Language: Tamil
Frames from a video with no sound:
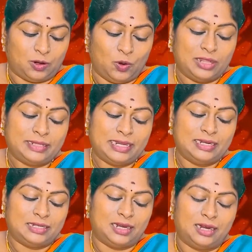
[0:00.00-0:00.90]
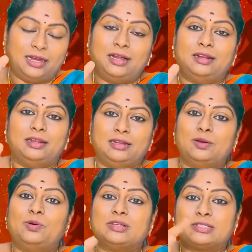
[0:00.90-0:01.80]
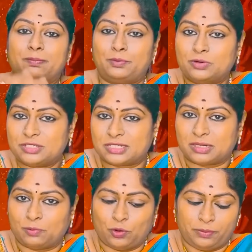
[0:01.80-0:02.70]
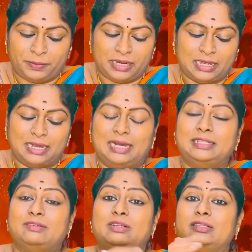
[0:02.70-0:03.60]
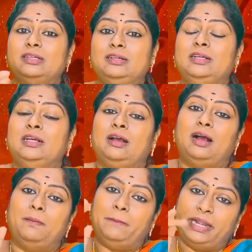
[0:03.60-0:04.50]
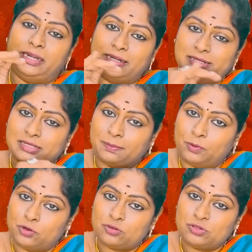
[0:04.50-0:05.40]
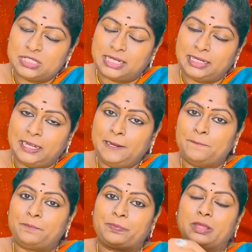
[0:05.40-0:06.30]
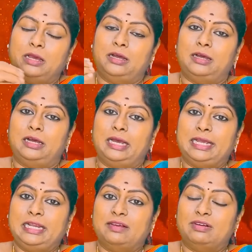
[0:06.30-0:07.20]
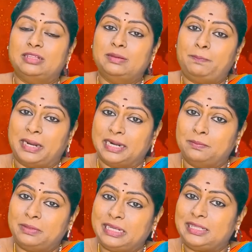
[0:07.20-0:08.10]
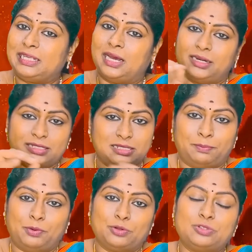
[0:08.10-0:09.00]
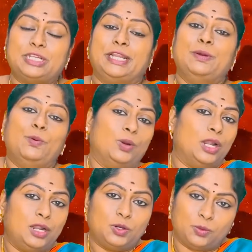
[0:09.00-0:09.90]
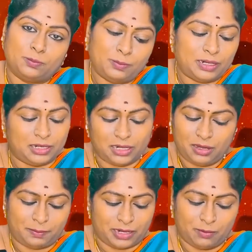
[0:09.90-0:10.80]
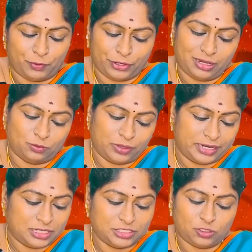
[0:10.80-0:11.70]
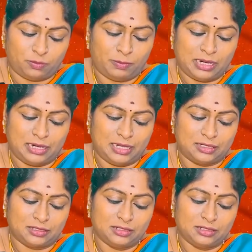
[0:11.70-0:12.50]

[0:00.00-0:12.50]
குழந்தைகளுக்காக நல்ல ஒரு சப்போர்ட் சிஸ்டம் கொடுப்பீங்க அது வந்து மென்டல் சப்போர்ட்டும் சரி இல்லை வந்து பணம் ரீதியான சப்போர்ட்டும் சரி உங்களால் ரொம்ப நல்லா பண்ண முடியும் அதோட எனர்ஜி ரொம்ப நல்லா